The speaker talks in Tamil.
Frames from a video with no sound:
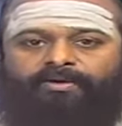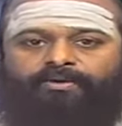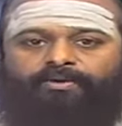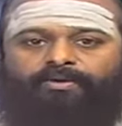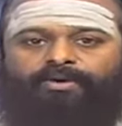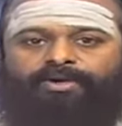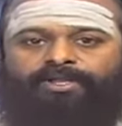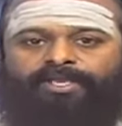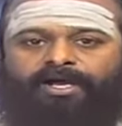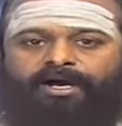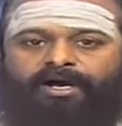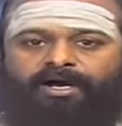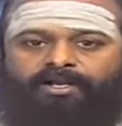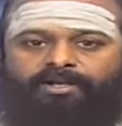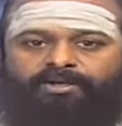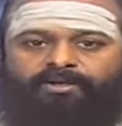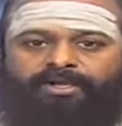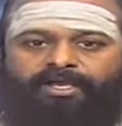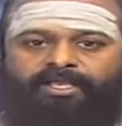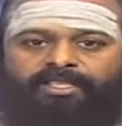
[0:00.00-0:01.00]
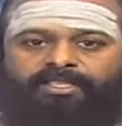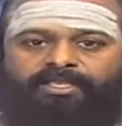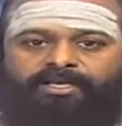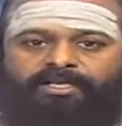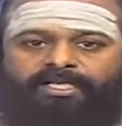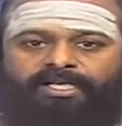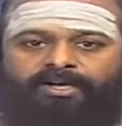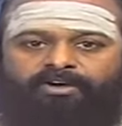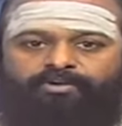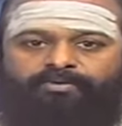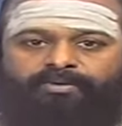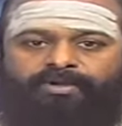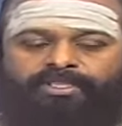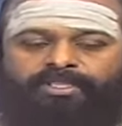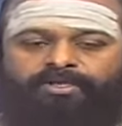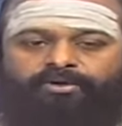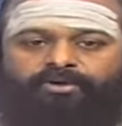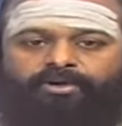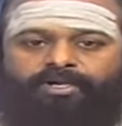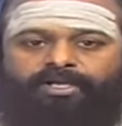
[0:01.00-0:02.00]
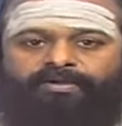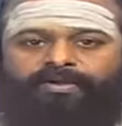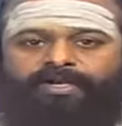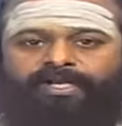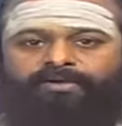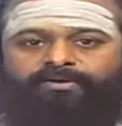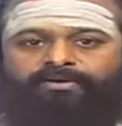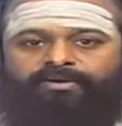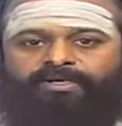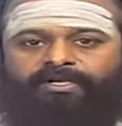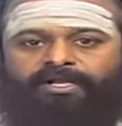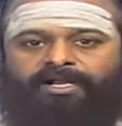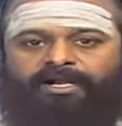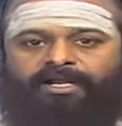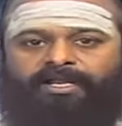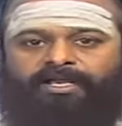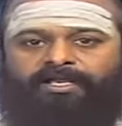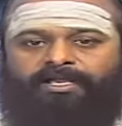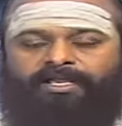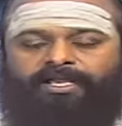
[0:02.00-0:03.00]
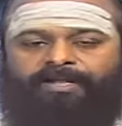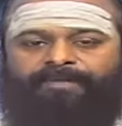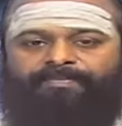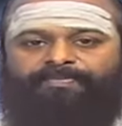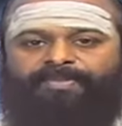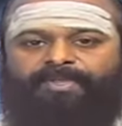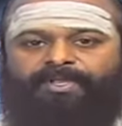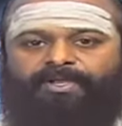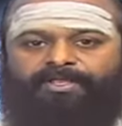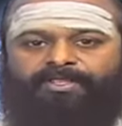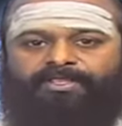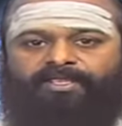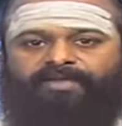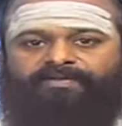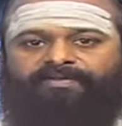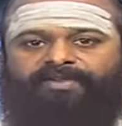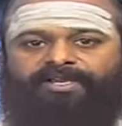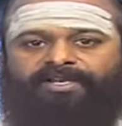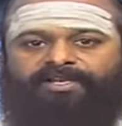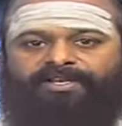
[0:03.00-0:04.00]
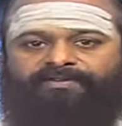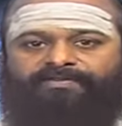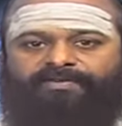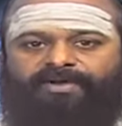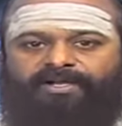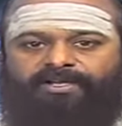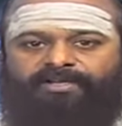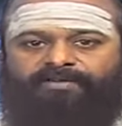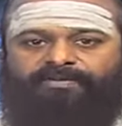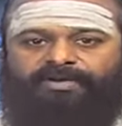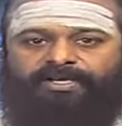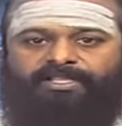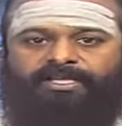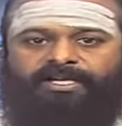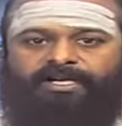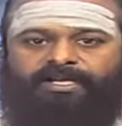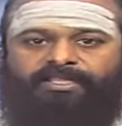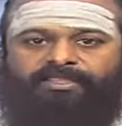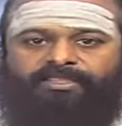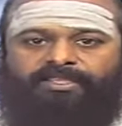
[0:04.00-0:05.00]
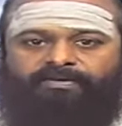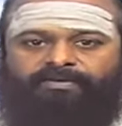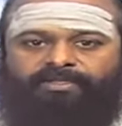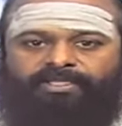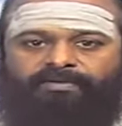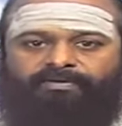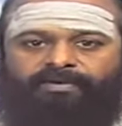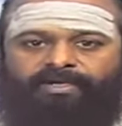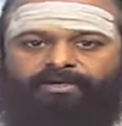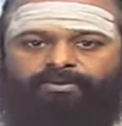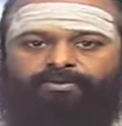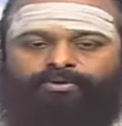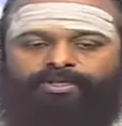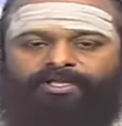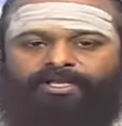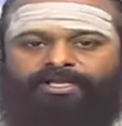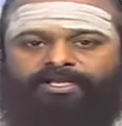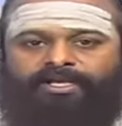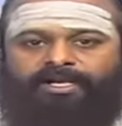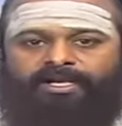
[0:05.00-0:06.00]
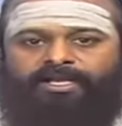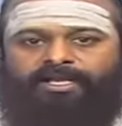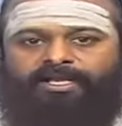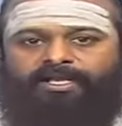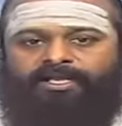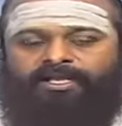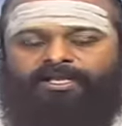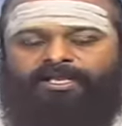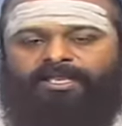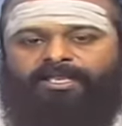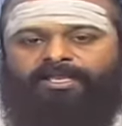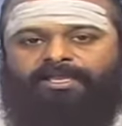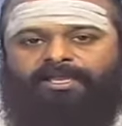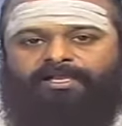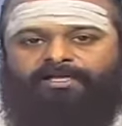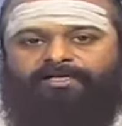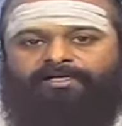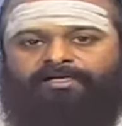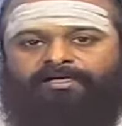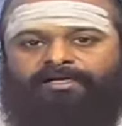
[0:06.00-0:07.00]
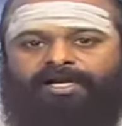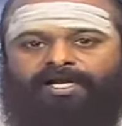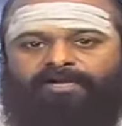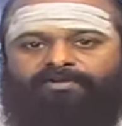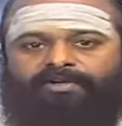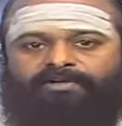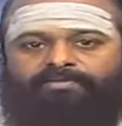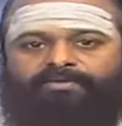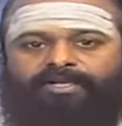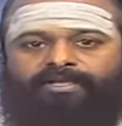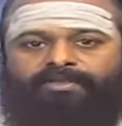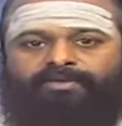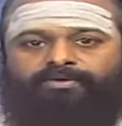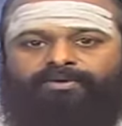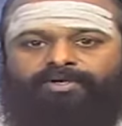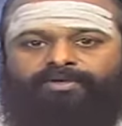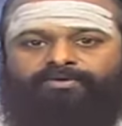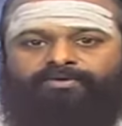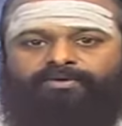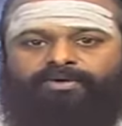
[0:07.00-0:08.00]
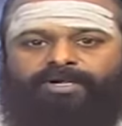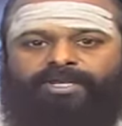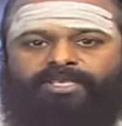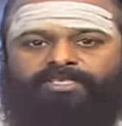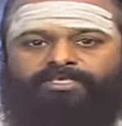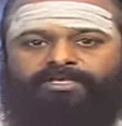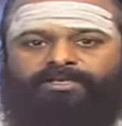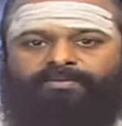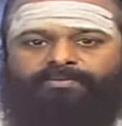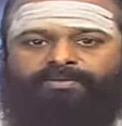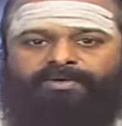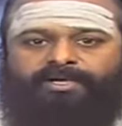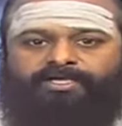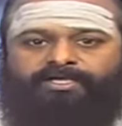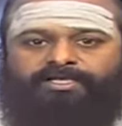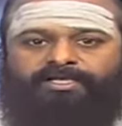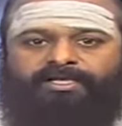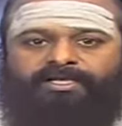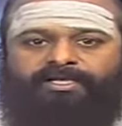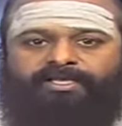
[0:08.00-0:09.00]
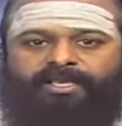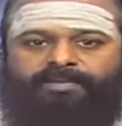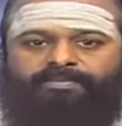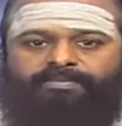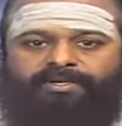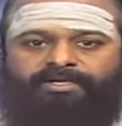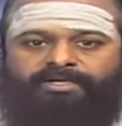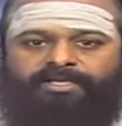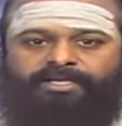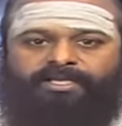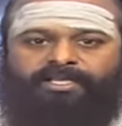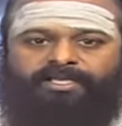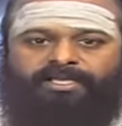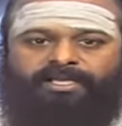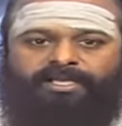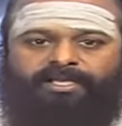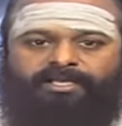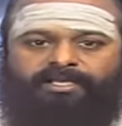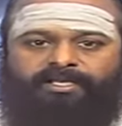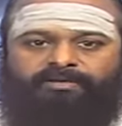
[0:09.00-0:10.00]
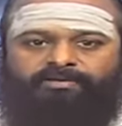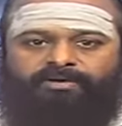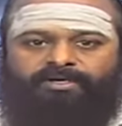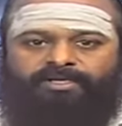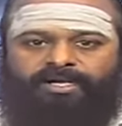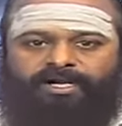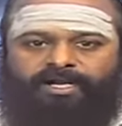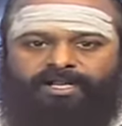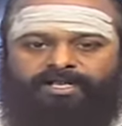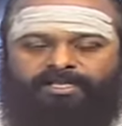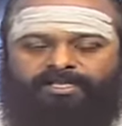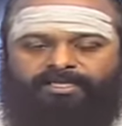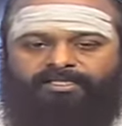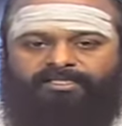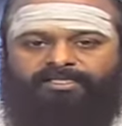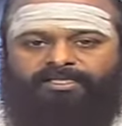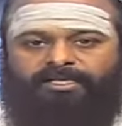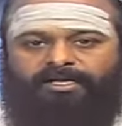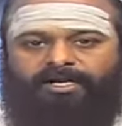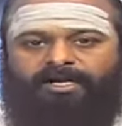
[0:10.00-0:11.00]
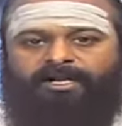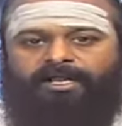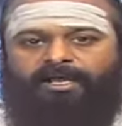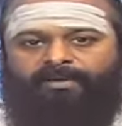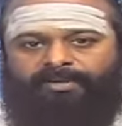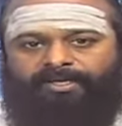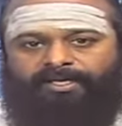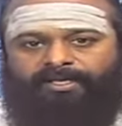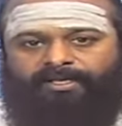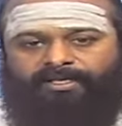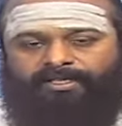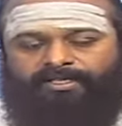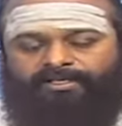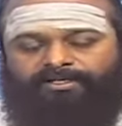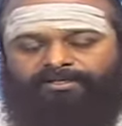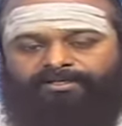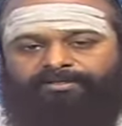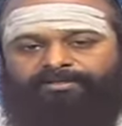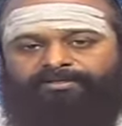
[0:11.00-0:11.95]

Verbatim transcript: உங்களுடைய ஆரோக்கியத்தில் கவனம் எடுத்துக்கொள்ள வேண்டிய ஒரு நாளாக தேவையற்ற வாக்குவாதங்களை தவிர்த்துவிடக்கூடிய நாளாக கணவன் மனைவி உறவுக்குள்ளே சில பிணக்குகள் ஏற்பட்டு நீங்குகின்ற ஒரு நாளாக இந்த நாள் அமைகிறது